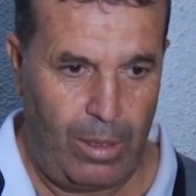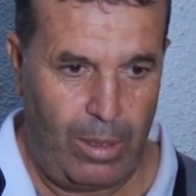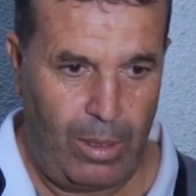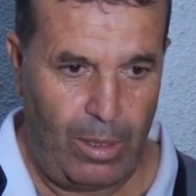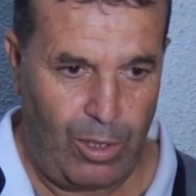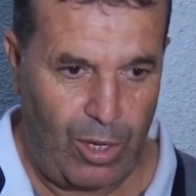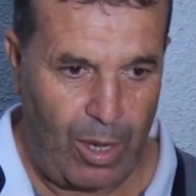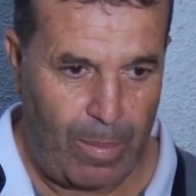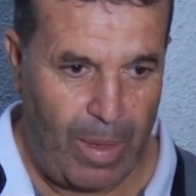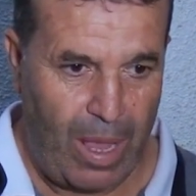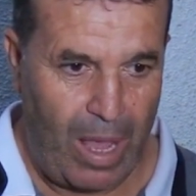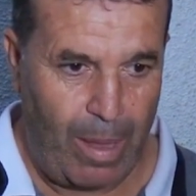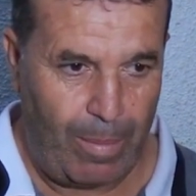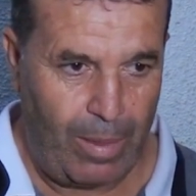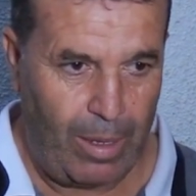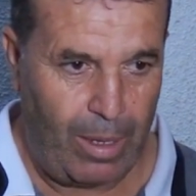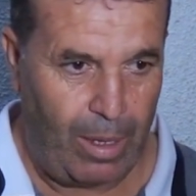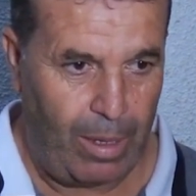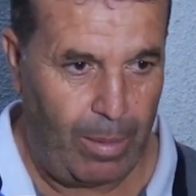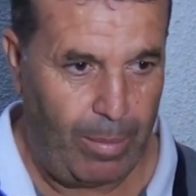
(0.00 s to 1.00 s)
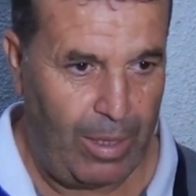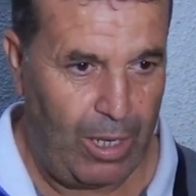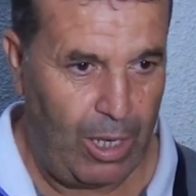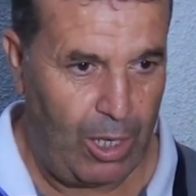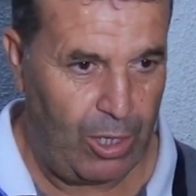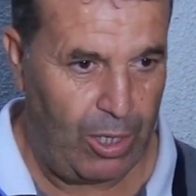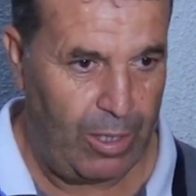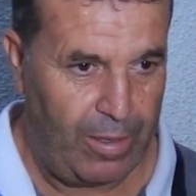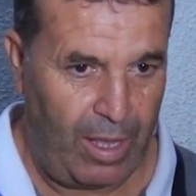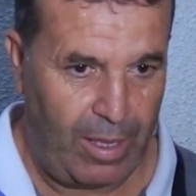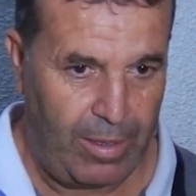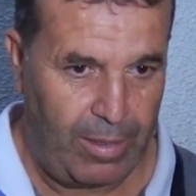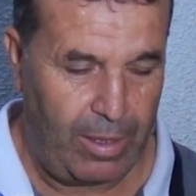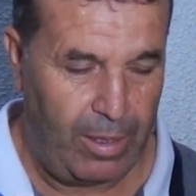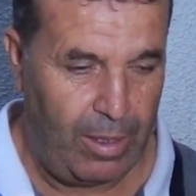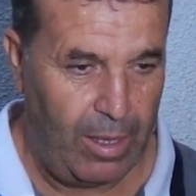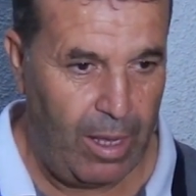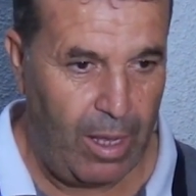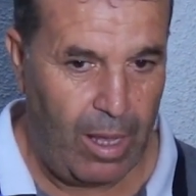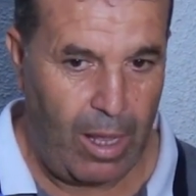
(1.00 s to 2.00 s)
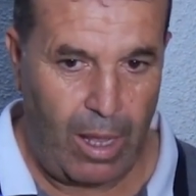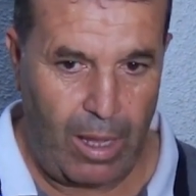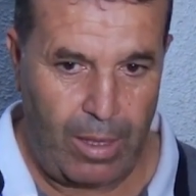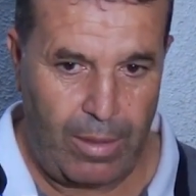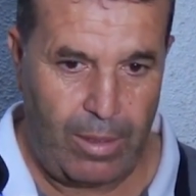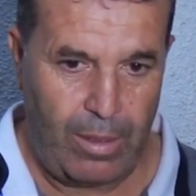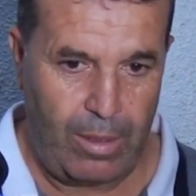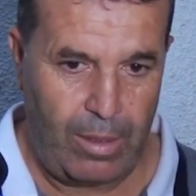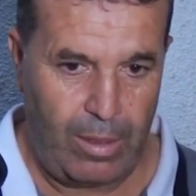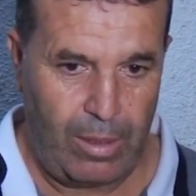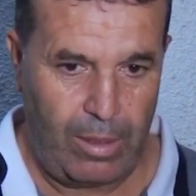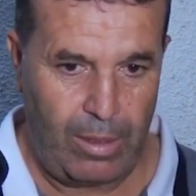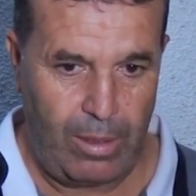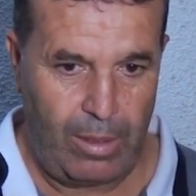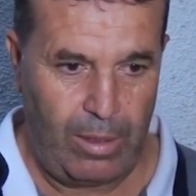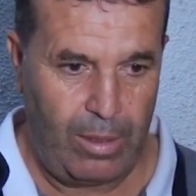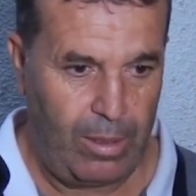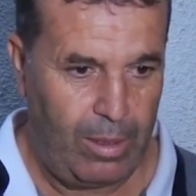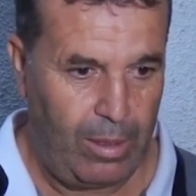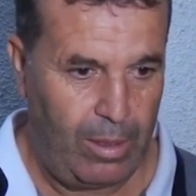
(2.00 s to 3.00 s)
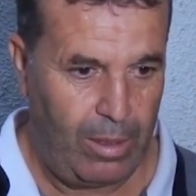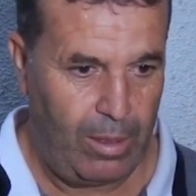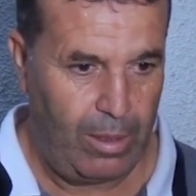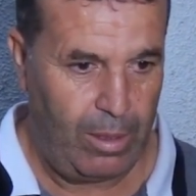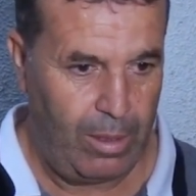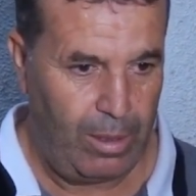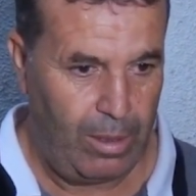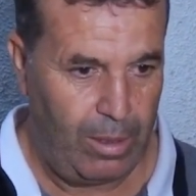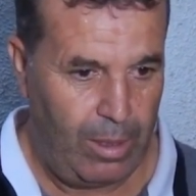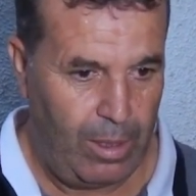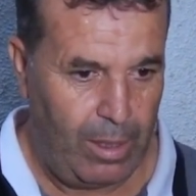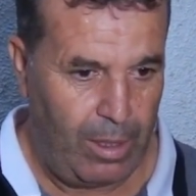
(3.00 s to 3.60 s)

الجامعه منا من اجل تحسين هذا آه،